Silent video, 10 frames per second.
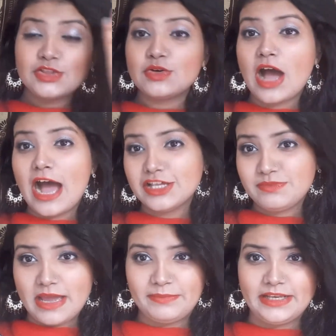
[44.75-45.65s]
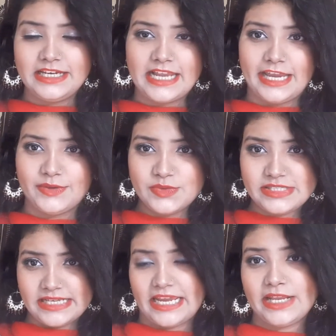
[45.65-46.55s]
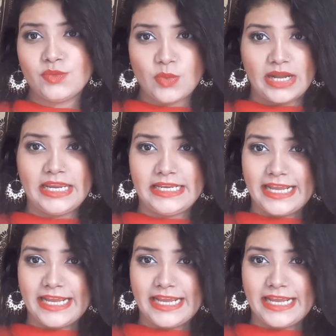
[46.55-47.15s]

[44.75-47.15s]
तो आज मैं आपके लिए लाई हूँ सेकेंड वेडिंग